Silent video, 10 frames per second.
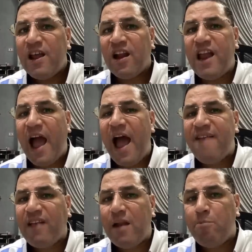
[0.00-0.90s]

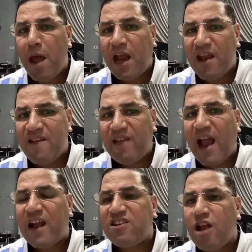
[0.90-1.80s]
لهذا المجلس
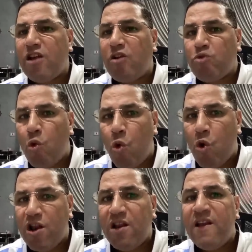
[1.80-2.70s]
عشان تقدر
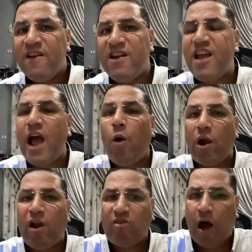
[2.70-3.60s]
تقول نجح
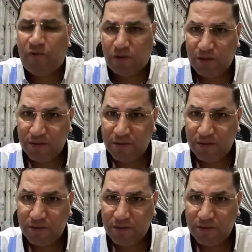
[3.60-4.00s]
ولا سقط